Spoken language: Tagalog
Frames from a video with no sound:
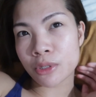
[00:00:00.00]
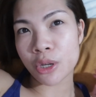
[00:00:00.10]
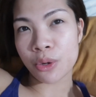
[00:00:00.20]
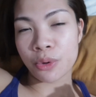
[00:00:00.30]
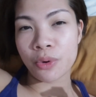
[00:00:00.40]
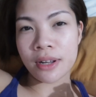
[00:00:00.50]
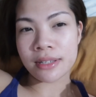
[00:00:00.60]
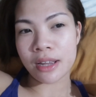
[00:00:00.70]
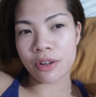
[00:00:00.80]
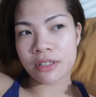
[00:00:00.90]
ko si Yugo.
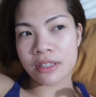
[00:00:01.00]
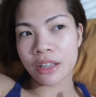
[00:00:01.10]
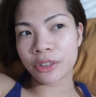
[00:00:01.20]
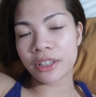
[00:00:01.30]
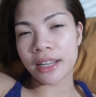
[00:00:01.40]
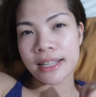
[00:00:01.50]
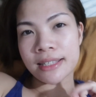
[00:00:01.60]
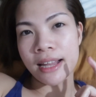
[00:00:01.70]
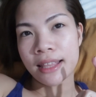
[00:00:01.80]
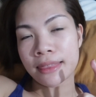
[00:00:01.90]
Kasi on Saturday and
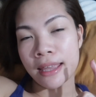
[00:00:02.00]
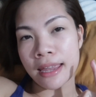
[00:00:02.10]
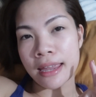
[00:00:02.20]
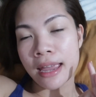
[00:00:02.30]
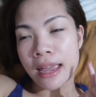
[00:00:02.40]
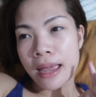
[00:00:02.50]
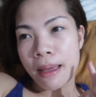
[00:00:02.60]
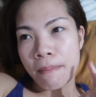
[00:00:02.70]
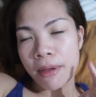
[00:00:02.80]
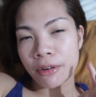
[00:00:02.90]
Sunday,
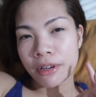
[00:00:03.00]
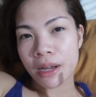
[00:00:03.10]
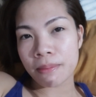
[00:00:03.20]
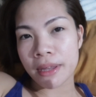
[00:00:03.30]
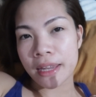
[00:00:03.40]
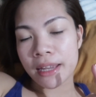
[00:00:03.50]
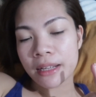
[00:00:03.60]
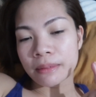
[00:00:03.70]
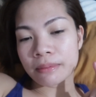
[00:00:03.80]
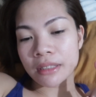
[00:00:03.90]
meron
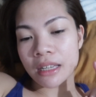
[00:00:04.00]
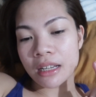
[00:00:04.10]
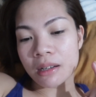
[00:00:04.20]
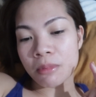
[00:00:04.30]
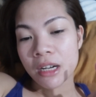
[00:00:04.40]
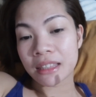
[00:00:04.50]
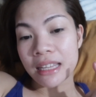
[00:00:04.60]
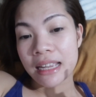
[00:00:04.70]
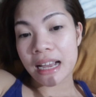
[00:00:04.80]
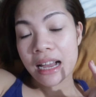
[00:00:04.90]
kaming uh,
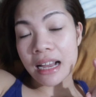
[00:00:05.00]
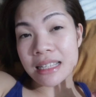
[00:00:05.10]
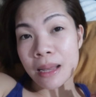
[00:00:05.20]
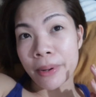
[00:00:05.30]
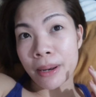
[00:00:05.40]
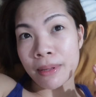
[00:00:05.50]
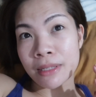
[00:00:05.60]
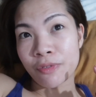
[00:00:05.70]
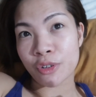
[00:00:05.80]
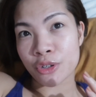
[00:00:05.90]
bonding nga kasama namin
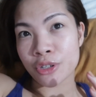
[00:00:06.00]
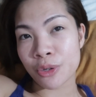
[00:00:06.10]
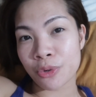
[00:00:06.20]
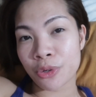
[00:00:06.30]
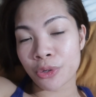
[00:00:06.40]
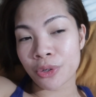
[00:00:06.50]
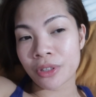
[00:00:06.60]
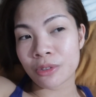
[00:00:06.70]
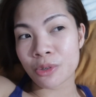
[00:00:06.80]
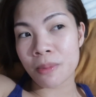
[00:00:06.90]
for sure si Yugo
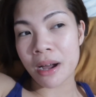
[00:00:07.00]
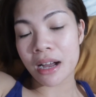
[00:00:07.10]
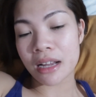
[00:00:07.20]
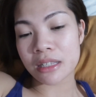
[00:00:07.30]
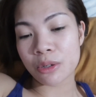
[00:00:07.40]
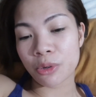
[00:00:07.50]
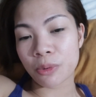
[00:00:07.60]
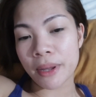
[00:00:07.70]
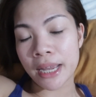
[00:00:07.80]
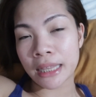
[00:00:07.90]
noon. So, baka siguro
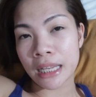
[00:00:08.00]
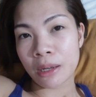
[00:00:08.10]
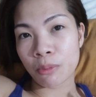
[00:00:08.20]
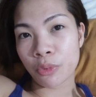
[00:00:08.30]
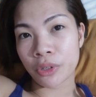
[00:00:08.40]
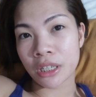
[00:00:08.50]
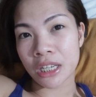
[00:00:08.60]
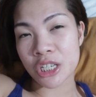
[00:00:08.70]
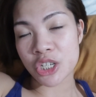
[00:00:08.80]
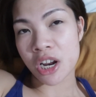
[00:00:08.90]
pahinga na lang muna
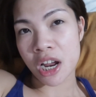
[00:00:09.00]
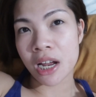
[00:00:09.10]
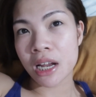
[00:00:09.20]
din siya